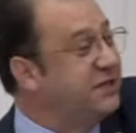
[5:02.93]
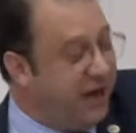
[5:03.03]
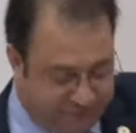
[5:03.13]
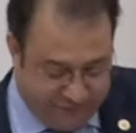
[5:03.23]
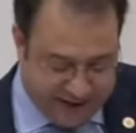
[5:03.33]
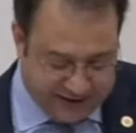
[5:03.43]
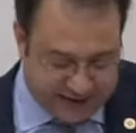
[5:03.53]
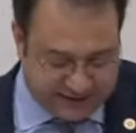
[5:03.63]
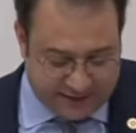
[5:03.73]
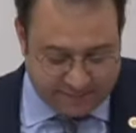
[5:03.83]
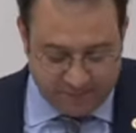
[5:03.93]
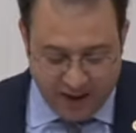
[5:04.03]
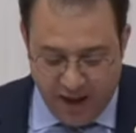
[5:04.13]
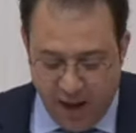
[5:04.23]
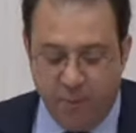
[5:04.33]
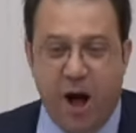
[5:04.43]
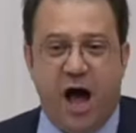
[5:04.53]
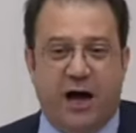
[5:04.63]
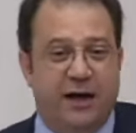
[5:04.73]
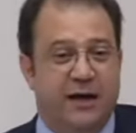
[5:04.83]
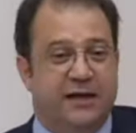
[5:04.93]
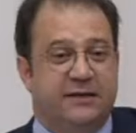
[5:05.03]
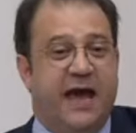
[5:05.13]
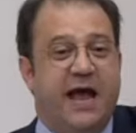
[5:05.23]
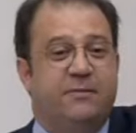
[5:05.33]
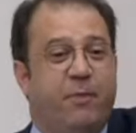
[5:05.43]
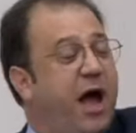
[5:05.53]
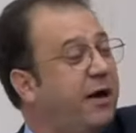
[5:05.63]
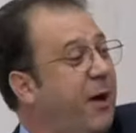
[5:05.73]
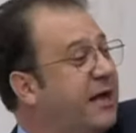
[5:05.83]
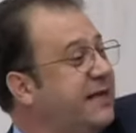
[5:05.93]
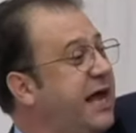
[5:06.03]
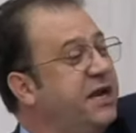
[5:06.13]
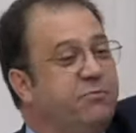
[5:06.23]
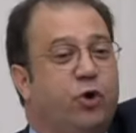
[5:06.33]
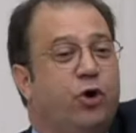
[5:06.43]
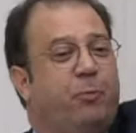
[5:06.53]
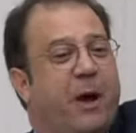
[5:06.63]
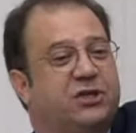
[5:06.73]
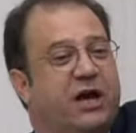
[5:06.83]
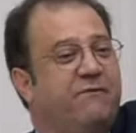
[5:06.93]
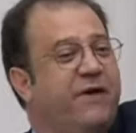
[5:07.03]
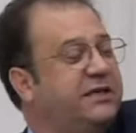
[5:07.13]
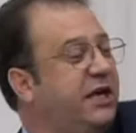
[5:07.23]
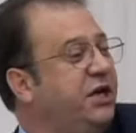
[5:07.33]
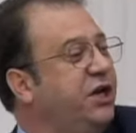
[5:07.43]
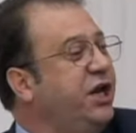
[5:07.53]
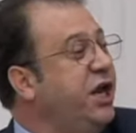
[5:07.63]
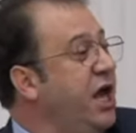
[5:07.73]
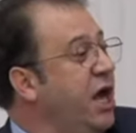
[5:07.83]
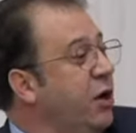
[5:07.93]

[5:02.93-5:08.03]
Cevap vereceksin. Bak sen bak bak senin grup başkan vekilinin